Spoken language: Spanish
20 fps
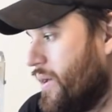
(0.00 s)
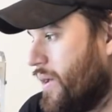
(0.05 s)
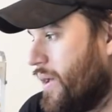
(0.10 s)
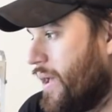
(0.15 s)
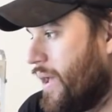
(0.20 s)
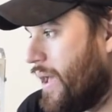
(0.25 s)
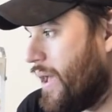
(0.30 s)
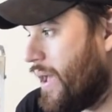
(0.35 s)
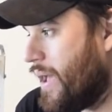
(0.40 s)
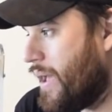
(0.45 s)

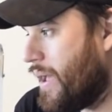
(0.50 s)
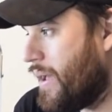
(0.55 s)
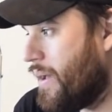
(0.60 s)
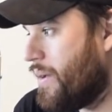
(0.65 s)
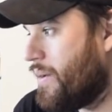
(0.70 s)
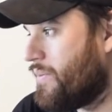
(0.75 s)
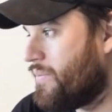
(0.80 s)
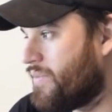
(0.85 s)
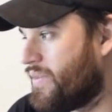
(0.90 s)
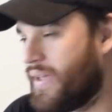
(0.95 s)

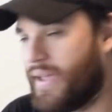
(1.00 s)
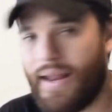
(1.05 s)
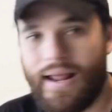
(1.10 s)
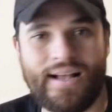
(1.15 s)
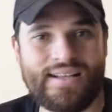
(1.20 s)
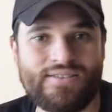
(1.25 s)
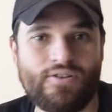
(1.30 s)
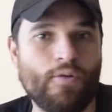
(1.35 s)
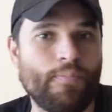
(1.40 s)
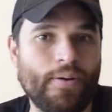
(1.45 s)
eh, si quieren
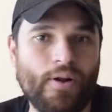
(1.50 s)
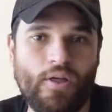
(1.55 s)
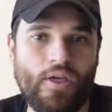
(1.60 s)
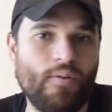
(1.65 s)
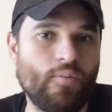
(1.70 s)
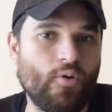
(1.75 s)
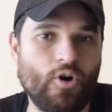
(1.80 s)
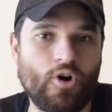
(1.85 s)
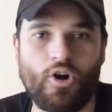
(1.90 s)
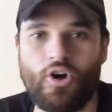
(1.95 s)
hacemos
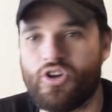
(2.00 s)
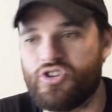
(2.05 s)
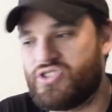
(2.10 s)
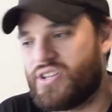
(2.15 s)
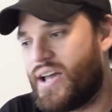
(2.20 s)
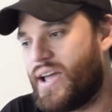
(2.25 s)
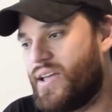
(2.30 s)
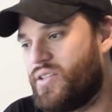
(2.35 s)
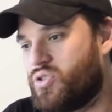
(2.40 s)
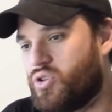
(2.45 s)
periodismo
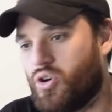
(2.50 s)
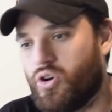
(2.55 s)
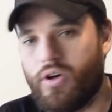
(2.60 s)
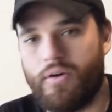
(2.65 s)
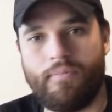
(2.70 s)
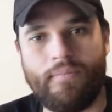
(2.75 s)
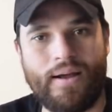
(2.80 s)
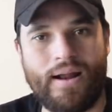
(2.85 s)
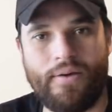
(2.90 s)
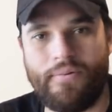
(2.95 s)
rosa y todo
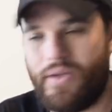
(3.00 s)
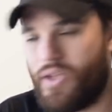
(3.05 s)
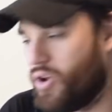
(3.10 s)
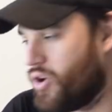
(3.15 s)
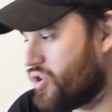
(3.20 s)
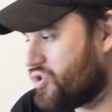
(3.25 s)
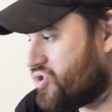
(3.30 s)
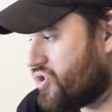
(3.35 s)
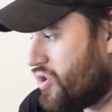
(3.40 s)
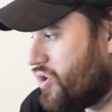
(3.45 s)
es
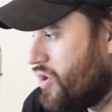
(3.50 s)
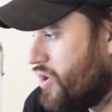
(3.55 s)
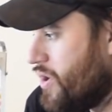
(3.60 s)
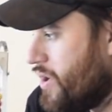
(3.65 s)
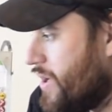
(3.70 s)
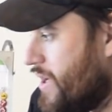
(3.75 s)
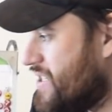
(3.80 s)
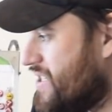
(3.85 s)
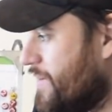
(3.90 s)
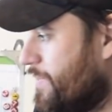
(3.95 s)
maravilloso
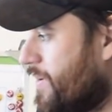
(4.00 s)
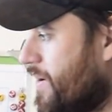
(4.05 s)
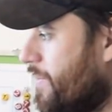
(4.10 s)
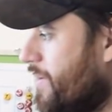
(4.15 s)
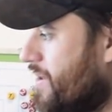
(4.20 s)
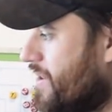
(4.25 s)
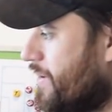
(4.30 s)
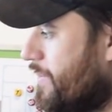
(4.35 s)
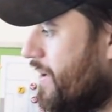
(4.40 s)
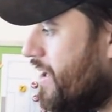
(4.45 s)
y
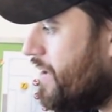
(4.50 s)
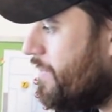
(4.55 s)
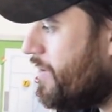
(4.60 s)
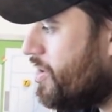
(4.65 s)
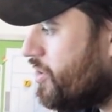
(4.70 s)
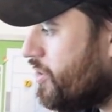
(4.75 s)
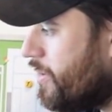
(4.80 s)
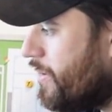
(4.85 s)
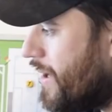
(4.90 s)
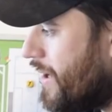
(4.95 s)
simplemente me
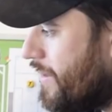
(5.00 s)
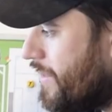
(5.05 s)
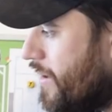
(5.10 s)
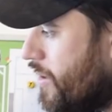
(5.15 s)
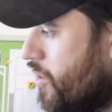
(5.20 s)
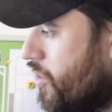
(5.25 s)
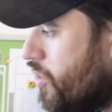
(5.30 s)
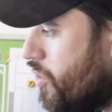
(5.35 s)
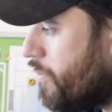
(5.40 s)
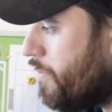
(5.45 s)
limito a hablar de
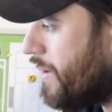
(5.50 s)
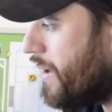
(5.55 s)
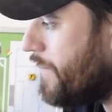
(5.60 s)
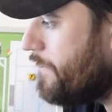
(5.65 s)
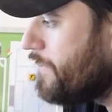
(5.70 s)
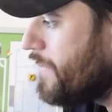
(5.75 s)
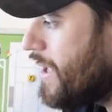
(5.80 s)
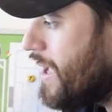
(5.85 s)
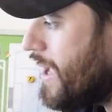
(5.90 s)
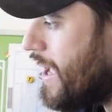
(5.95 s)
los nombres.
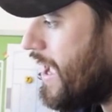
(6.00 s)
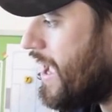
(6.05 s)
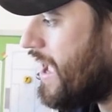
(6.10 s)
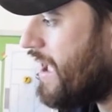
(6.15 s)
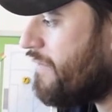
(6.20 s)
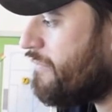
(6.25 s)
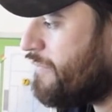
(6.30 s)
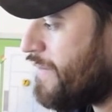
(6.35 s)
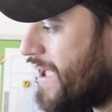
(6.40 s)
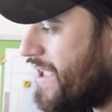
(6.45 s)

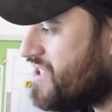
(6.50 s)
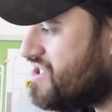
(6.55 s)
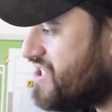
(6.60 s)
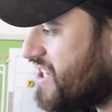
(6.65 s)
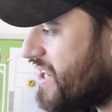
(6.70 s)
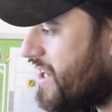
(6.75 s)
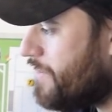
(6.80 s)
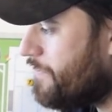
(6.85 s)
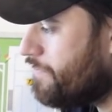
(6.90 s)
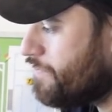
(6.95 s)
Eh,
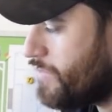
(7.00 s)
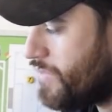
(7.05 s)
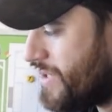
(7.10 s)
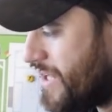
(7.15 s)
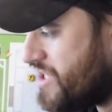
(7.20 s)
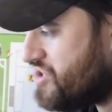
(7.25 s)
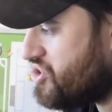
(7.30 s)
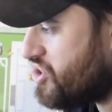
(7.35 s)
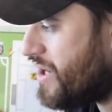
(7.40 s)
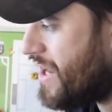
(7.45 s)
Felcher
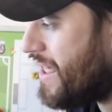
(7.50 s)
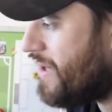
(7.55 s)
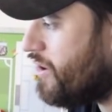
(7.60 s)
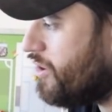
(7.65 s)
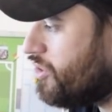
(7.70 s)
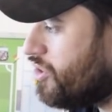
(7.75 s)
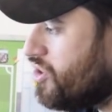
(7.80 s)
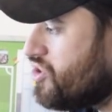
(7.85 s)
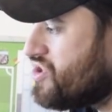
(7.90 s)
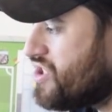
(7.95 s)
lesionado,
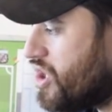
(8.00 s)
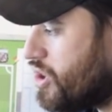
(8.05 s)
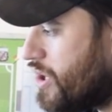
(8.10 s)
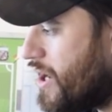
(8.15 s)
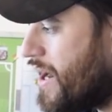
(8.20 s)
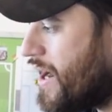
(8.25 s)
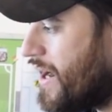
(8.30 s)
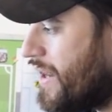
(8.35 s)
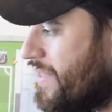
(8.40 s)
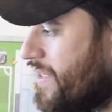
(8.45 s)
entonces
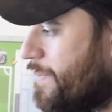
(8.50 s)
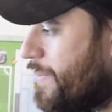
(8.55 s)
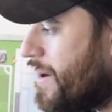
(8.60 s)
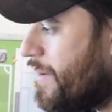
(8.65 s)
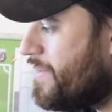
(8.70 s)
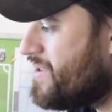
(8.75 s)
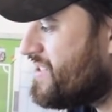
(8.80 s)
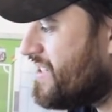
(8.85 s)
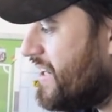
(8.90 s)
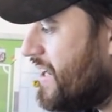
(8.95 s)
Ronald Grande para
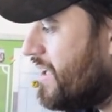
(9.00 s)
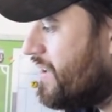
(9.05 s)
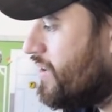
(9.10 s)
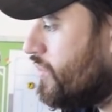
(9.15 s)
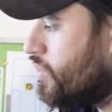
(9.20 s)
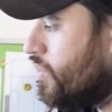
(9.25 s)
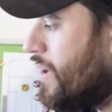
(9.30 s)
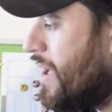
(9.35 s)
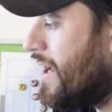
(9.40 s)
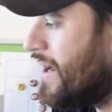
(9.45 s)
mí sería
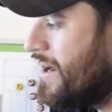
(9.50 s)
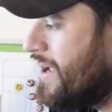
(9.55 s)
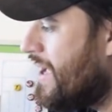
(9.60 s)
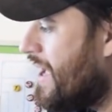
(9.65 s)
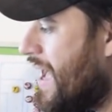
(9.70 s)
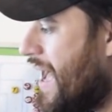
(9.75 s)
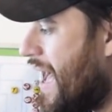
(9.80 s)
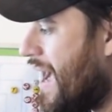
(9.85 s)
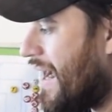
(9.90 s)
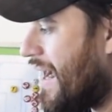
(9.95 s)
titular.
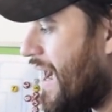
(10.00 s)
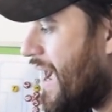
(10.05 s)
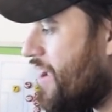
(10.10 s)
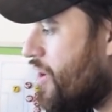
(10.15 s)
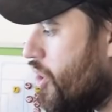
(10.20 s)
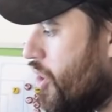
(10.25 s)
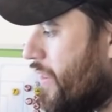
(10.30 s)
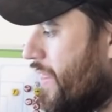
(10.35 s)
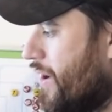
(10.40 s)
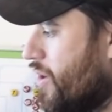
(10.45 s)
Acá
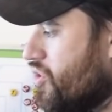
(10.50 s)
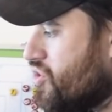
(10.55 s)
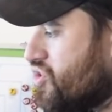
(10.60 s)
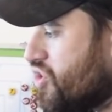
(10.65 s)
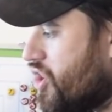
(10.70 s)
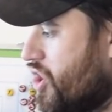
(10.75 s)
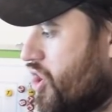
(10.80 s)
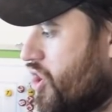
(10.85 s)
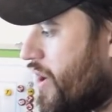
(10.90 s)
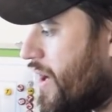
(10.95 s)
Jordan
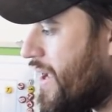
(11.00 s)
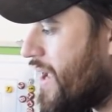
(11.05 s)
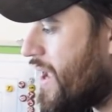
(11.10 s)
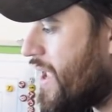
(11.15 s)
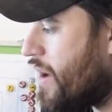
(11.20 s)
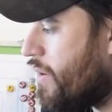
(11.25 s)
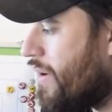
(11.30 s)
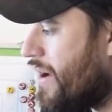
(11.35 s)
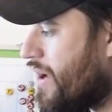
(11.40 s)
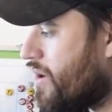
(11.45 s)
Osorio, que ya
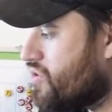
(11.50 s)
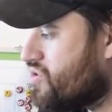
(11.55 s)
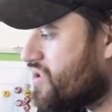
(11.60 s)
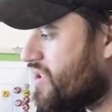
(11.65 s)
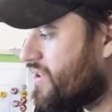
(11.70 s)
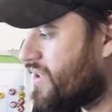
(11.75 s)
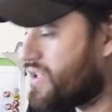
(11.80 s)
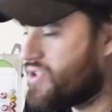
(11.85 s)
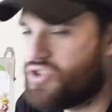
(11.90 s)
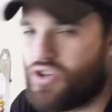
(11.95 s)
llegó a la
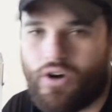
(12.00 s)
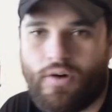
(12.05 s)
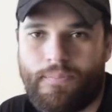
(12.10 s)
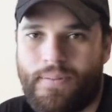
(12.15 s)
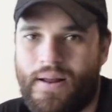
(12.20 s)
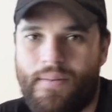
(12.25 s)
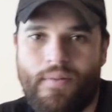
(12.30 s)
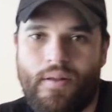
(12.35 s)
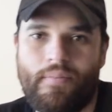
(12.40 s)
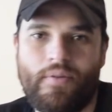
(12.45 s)
concentración,
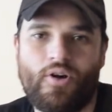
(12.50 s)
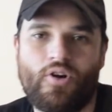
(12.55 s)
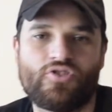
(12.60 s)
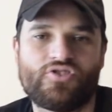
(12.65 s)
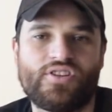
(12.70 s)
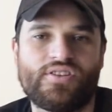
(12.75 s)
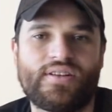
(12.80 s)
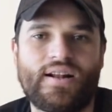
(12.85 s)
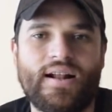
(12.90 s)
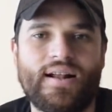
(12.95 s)
para mí el mejor
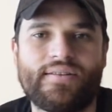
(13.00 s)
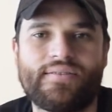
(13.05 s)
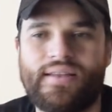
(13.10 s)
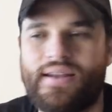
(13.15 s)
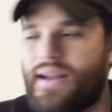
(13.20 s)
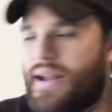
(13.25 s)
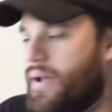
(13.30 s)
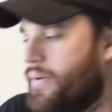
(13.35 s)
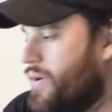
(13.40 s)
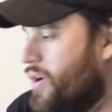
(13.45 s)
central que
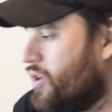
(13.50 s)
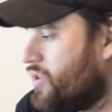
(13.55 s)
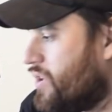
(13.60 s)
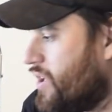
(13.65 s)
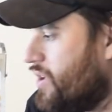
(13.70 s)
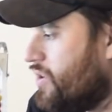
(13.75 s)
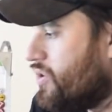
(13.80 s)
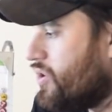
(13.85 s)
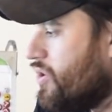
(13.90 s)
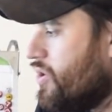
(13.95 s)
tiene el Avino
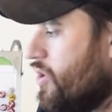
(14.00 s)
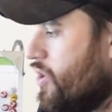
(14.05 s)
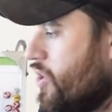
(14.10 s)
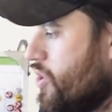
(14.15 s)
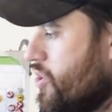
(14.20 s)
Tinto.